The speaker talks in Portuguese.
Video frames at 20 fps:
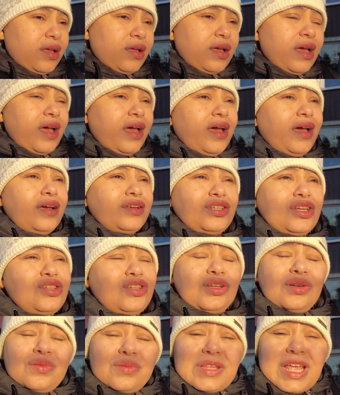É, a
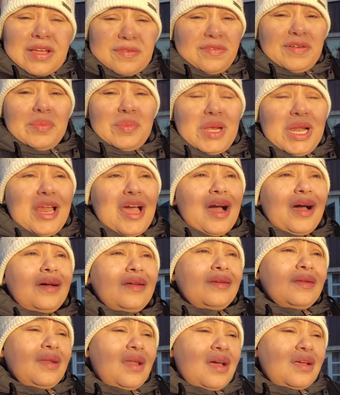gente não tem familiar.
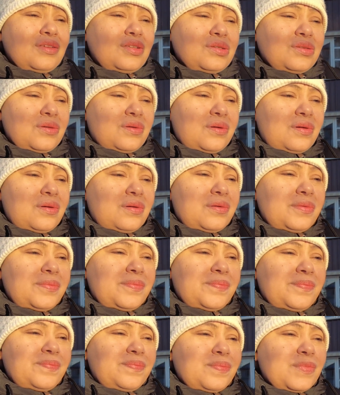Lá só,
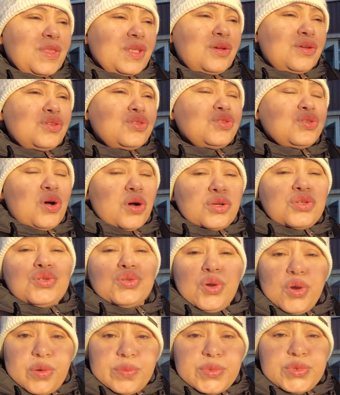só
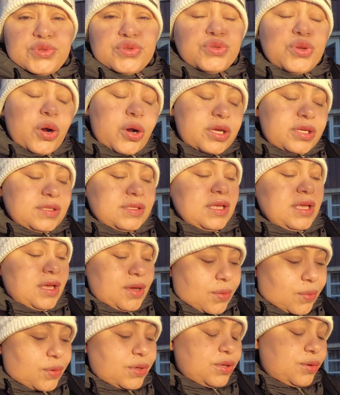somos nós,
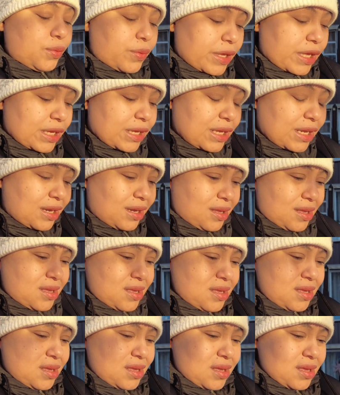eu e o Eger.
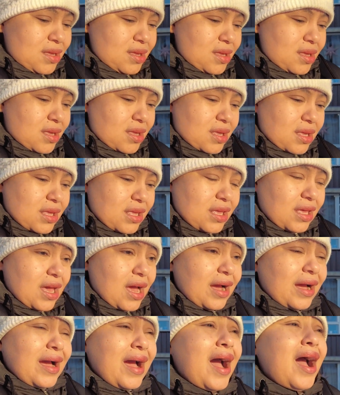E
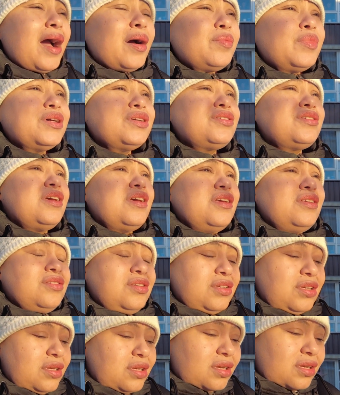acaba,
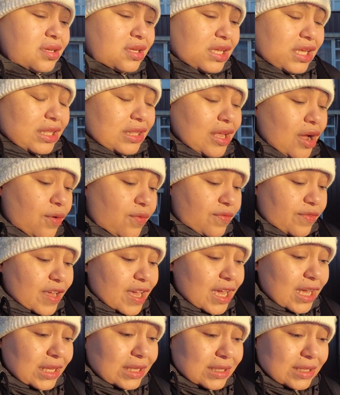gente, que
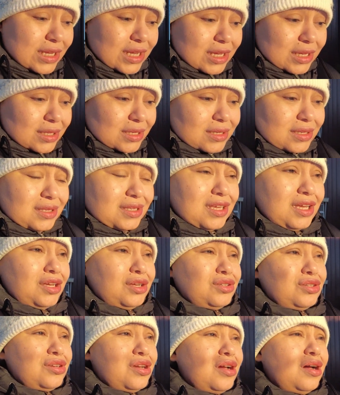talvez esse
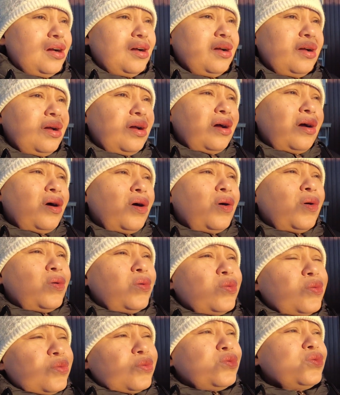seja
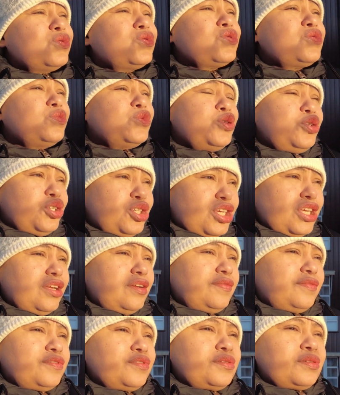um dos
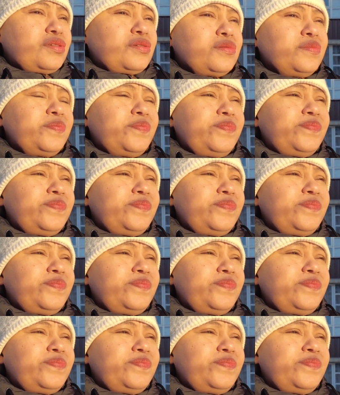motivos